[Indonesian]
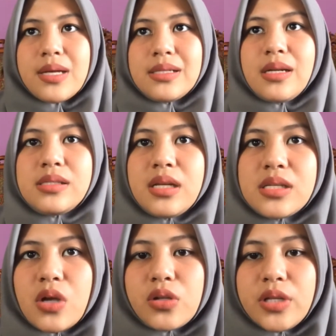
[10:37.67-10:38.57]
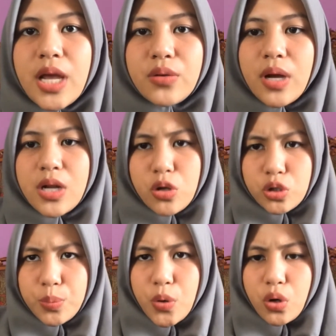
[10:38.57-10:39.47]
Jenis-jenis otot yaitu ada
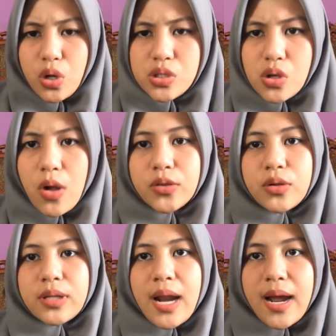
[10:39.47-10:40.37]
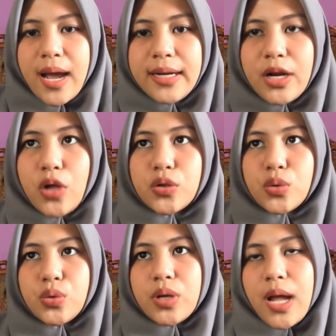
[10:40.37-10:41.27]
otot polos, otot rangka, dan
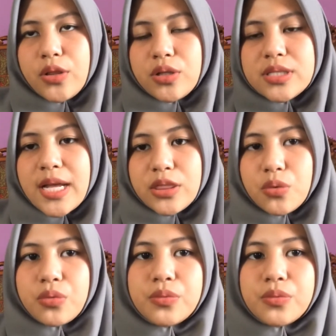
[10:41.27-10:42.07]
otot, otot jantung.